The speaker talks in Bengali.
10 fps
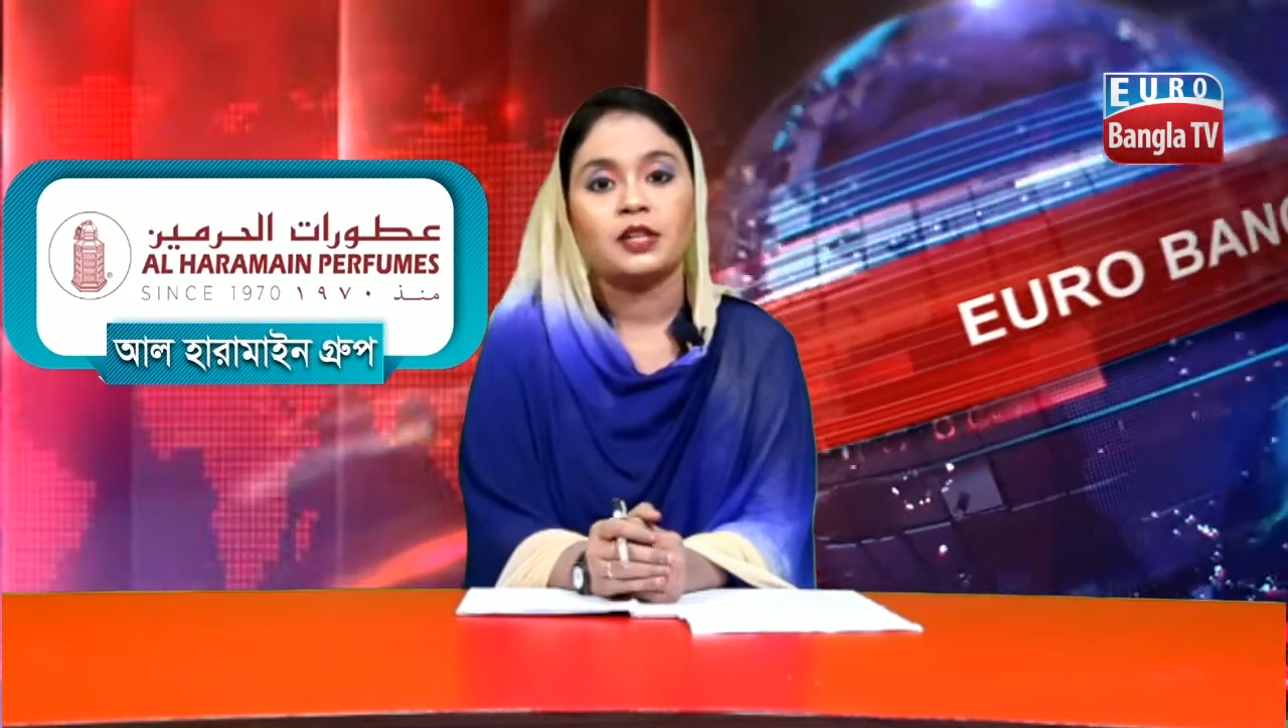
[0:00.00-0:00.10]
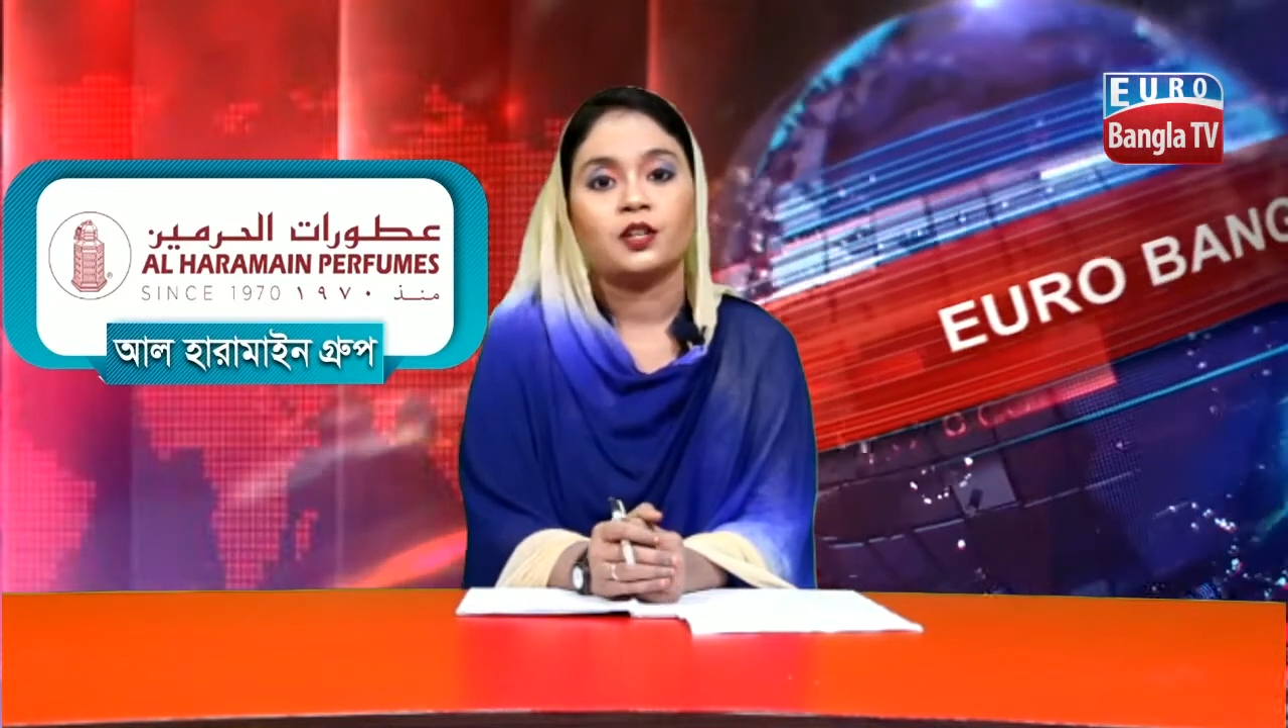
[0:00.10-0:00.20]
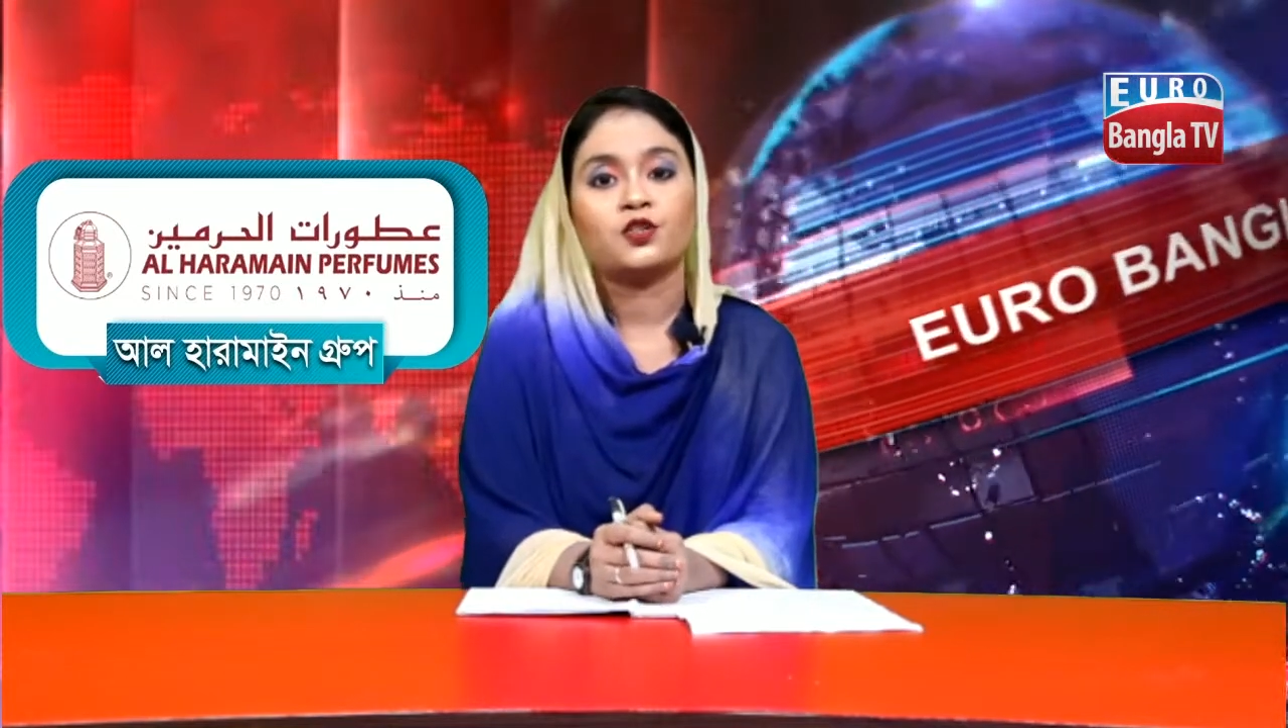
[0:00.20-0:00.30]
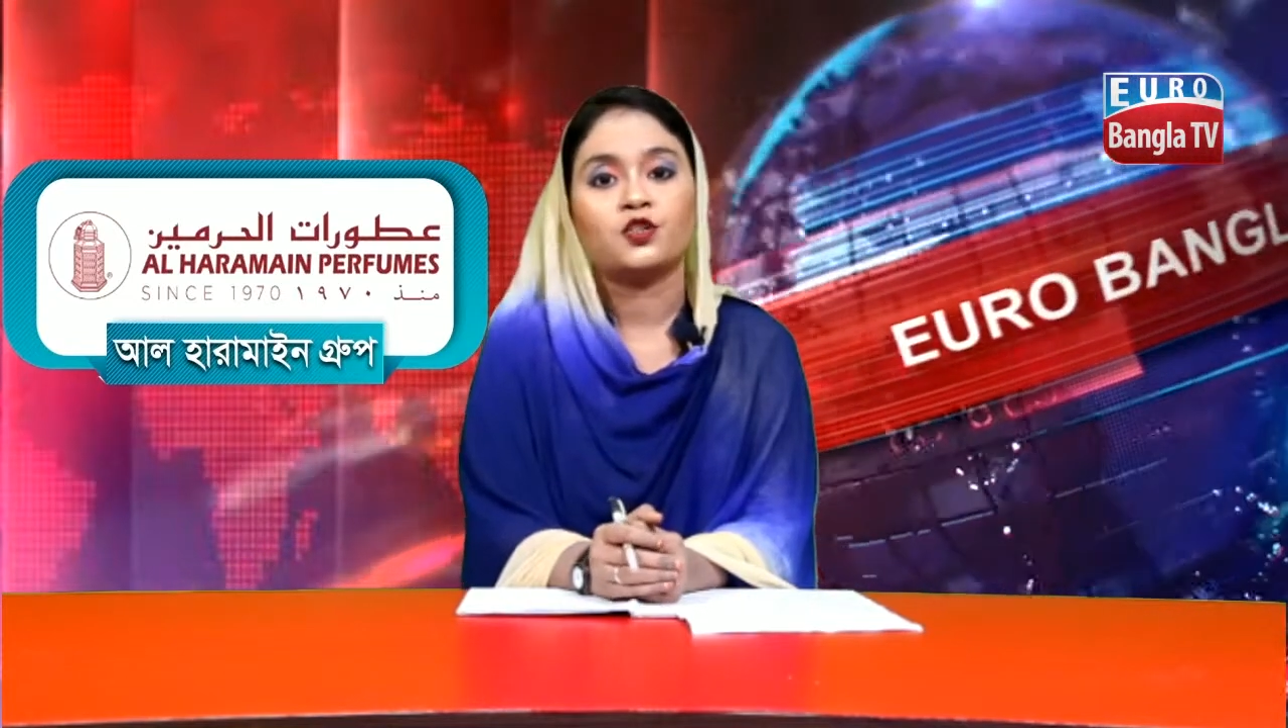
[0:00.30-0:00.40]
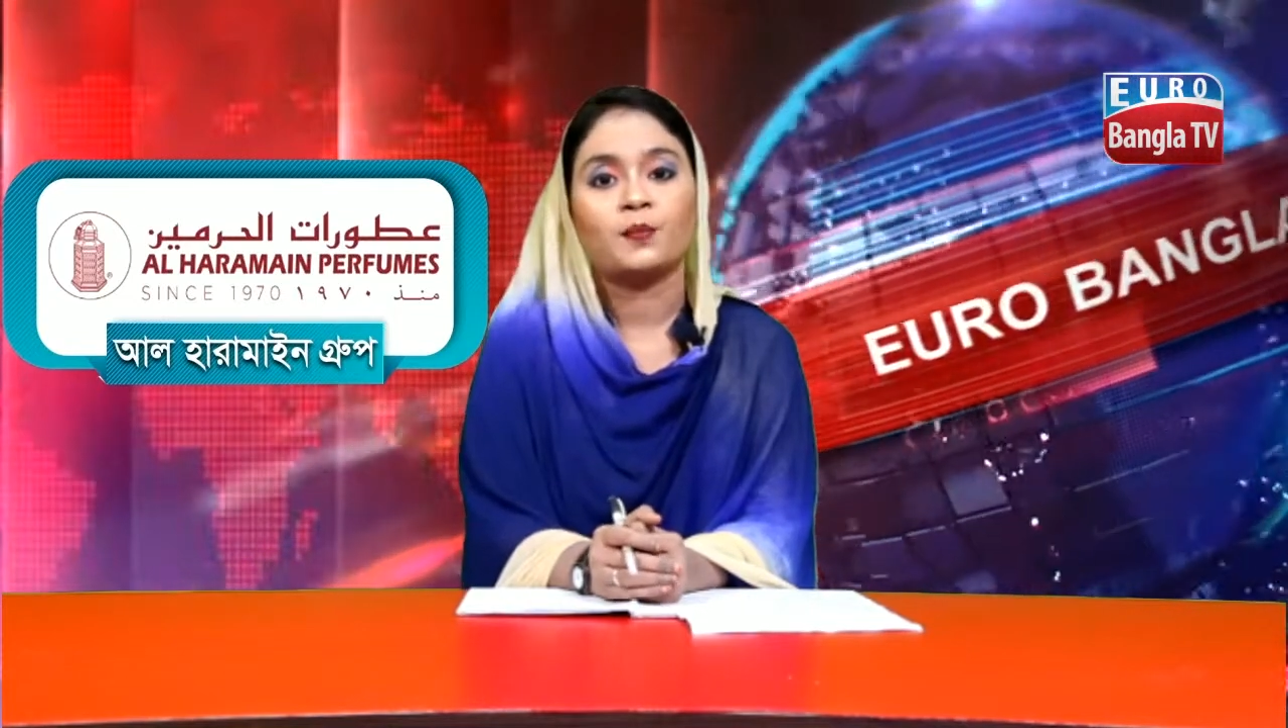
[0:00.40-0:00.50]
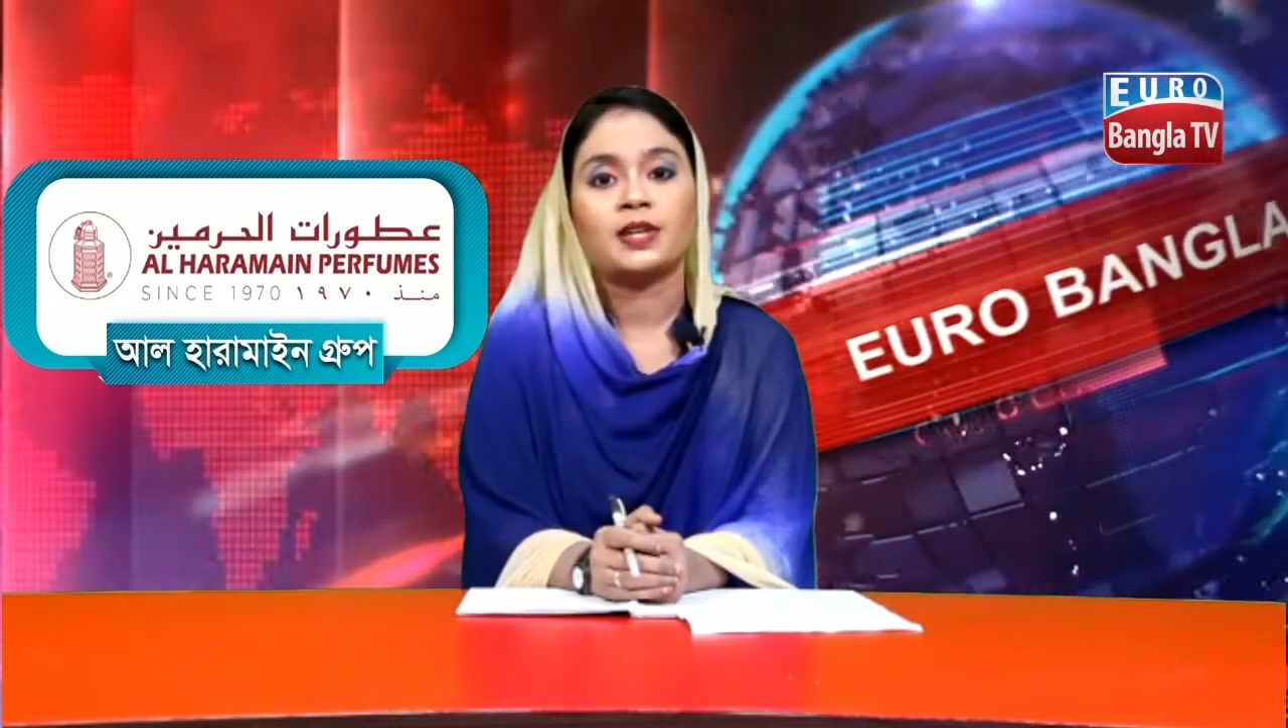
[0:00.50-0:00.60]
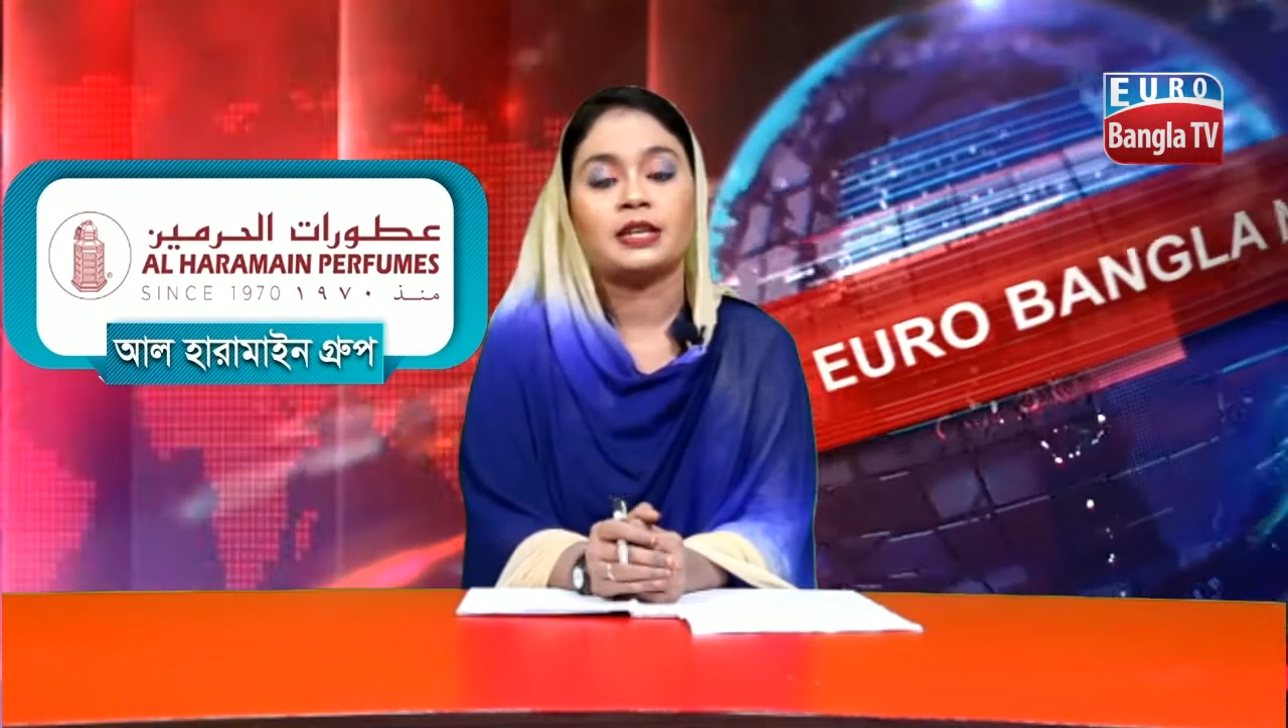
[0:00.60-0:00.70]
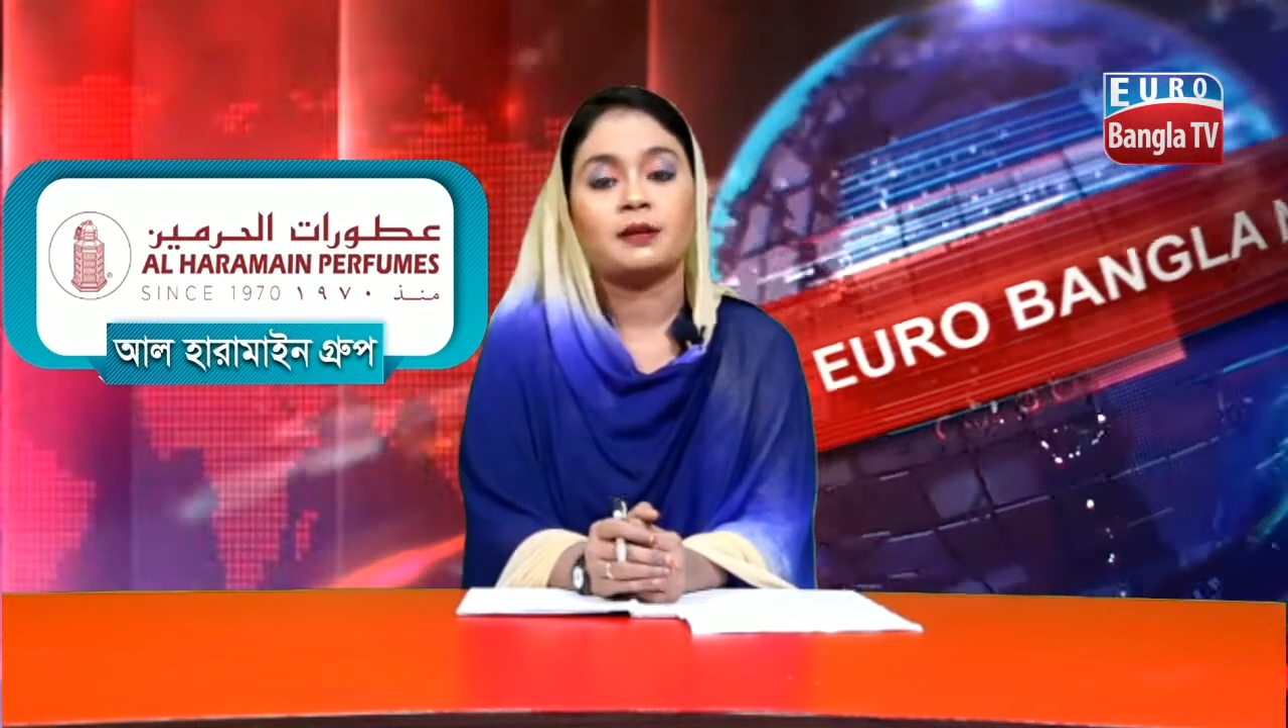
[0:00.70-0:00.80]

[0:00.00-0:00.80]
শ্রমিকদের